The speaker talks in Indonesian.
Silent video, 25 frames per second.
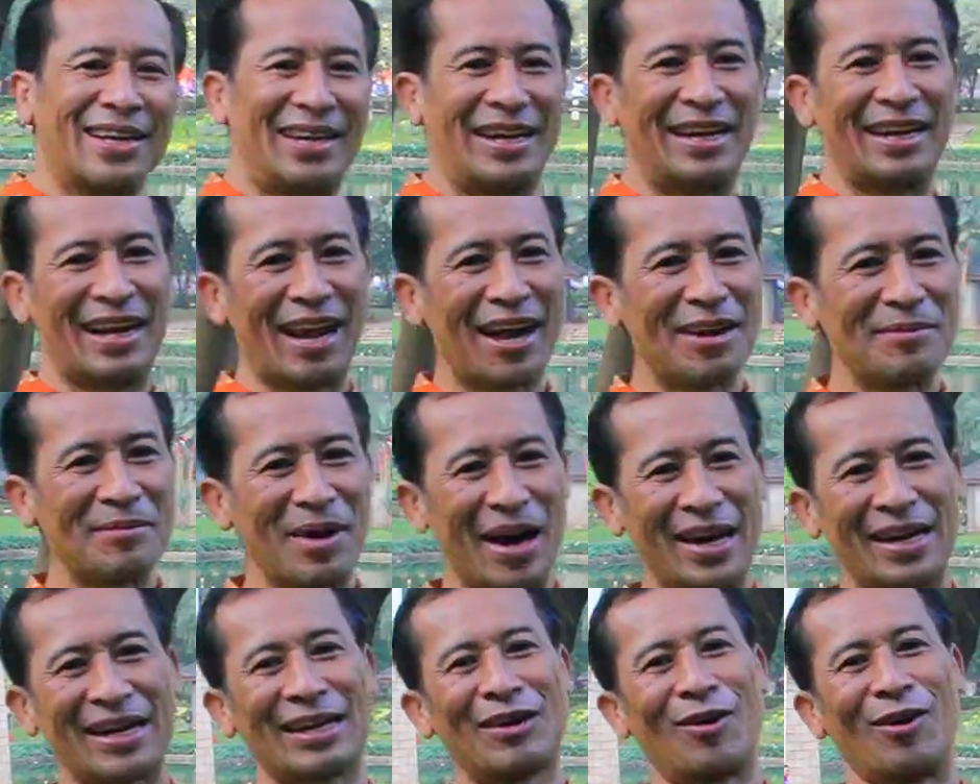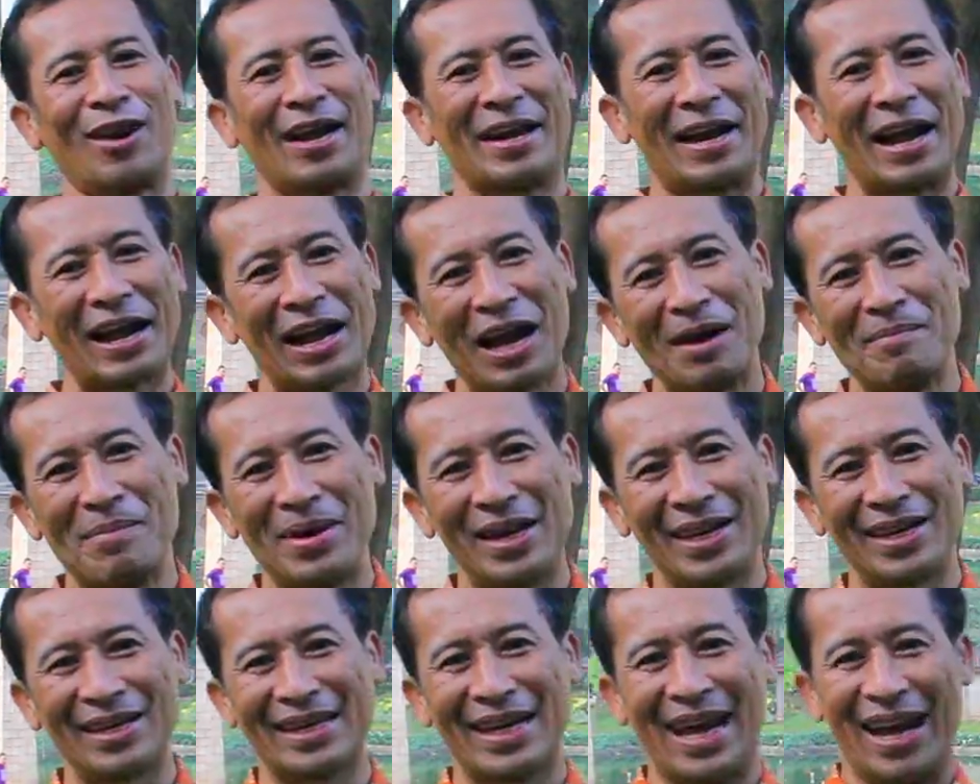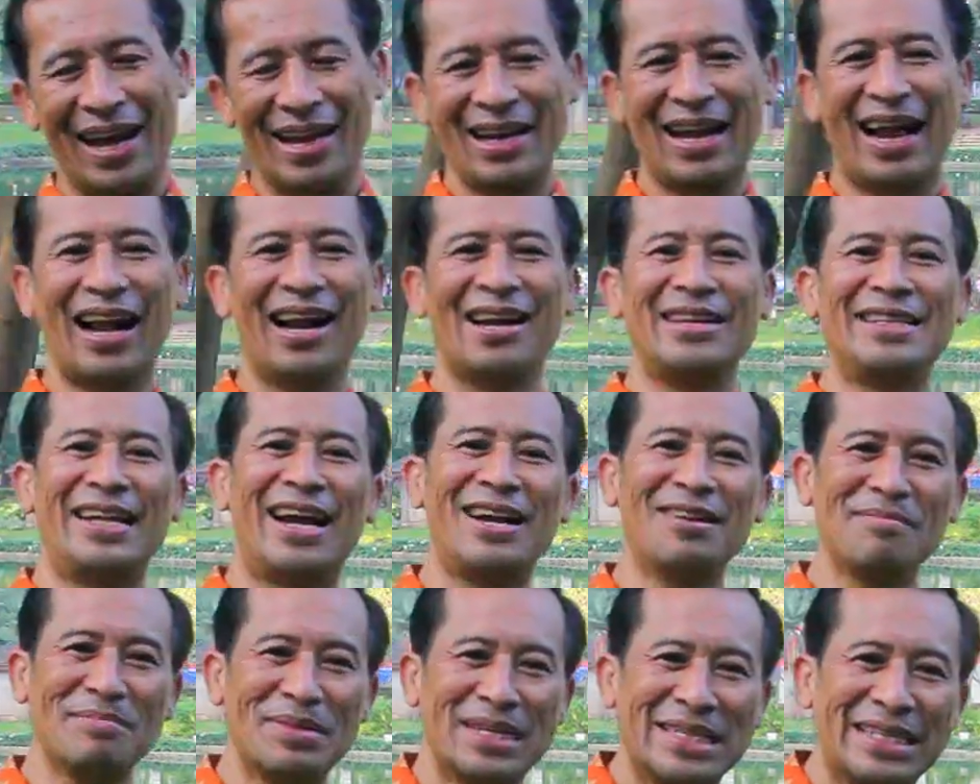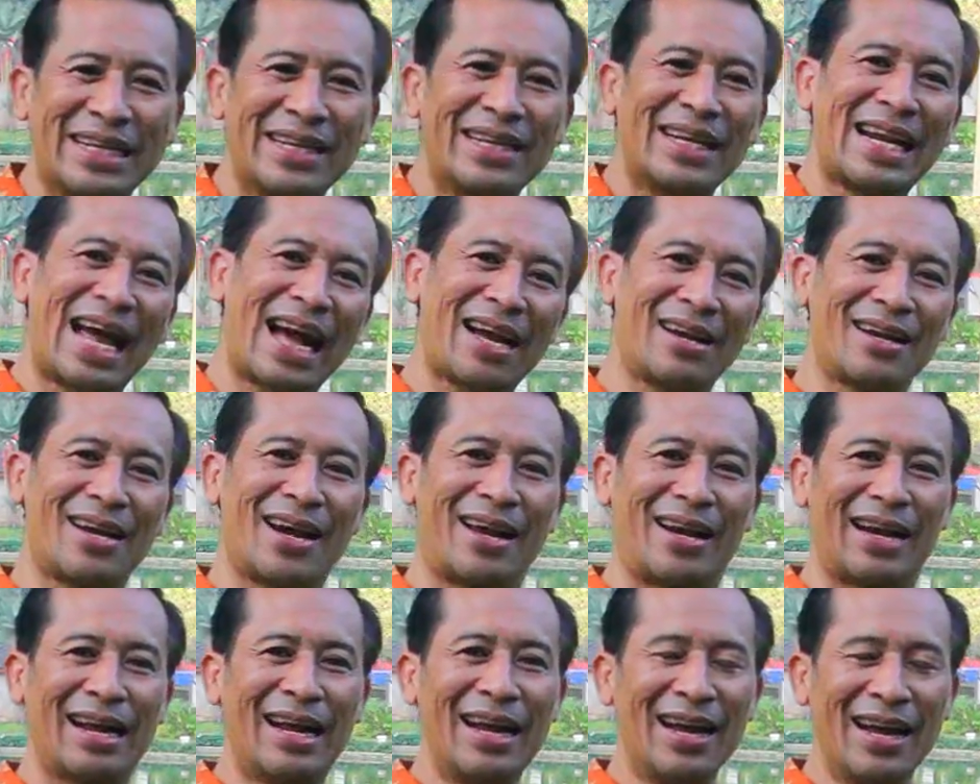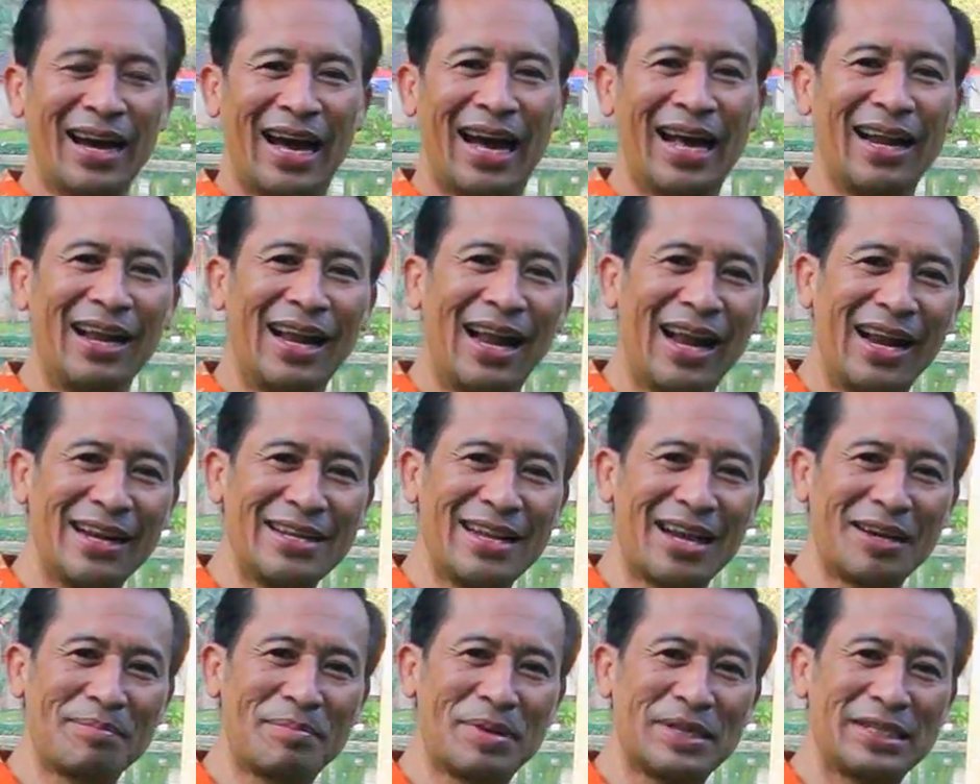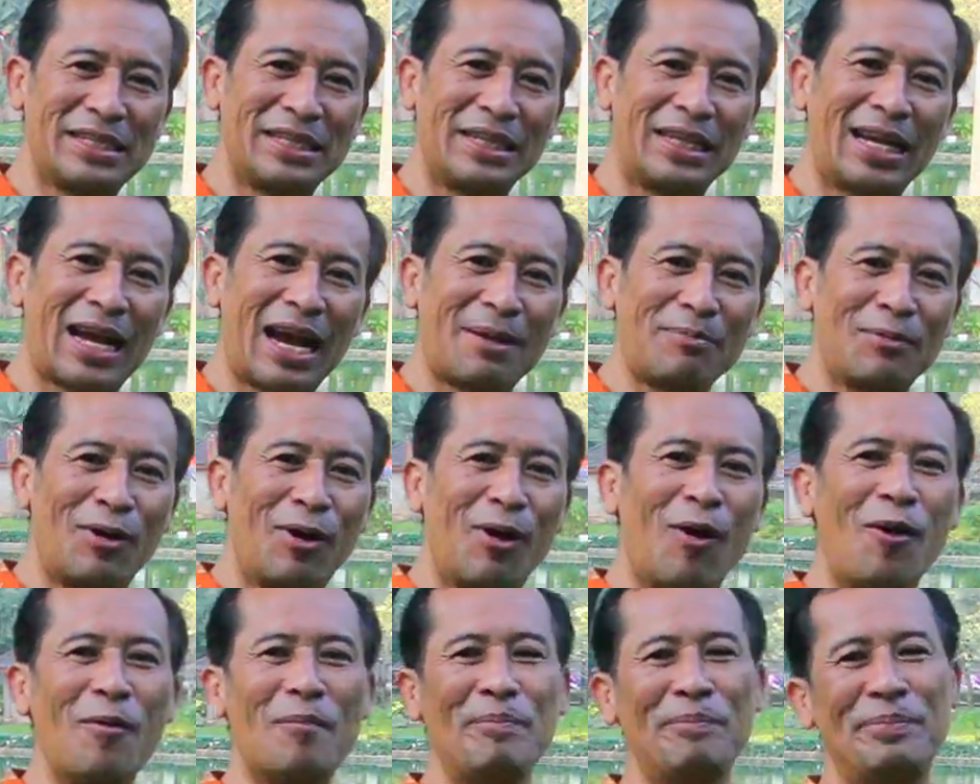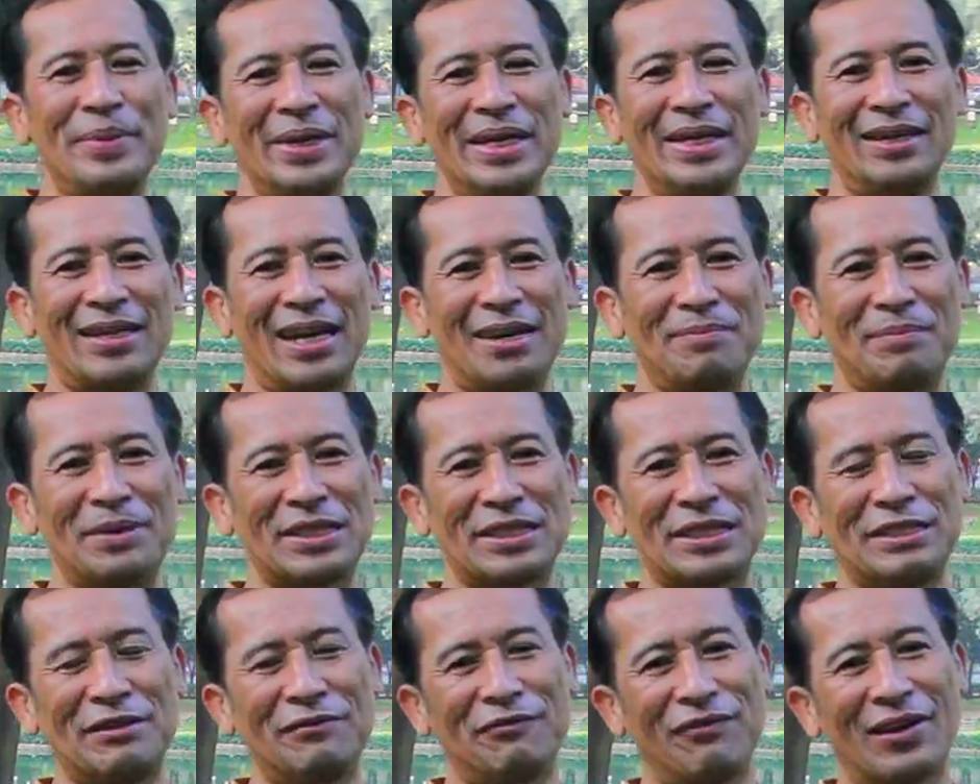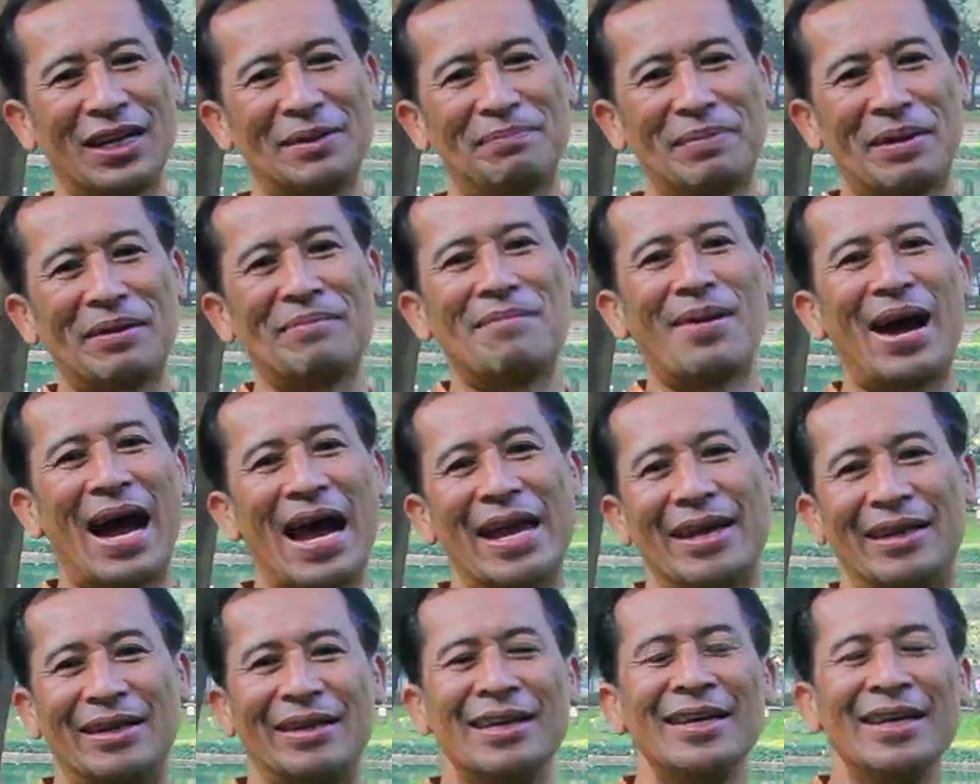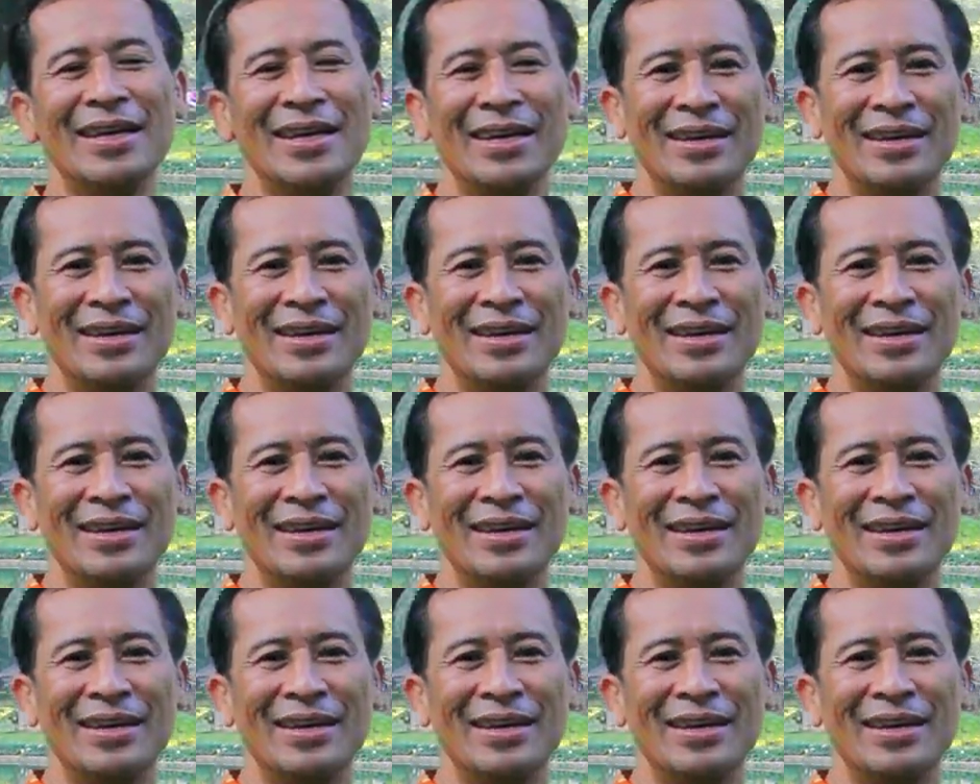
renang bareng, olahraga bareng, hal-hal yang menyenangkan, hal-hal yang bersikap hobi dan bersifat bermain.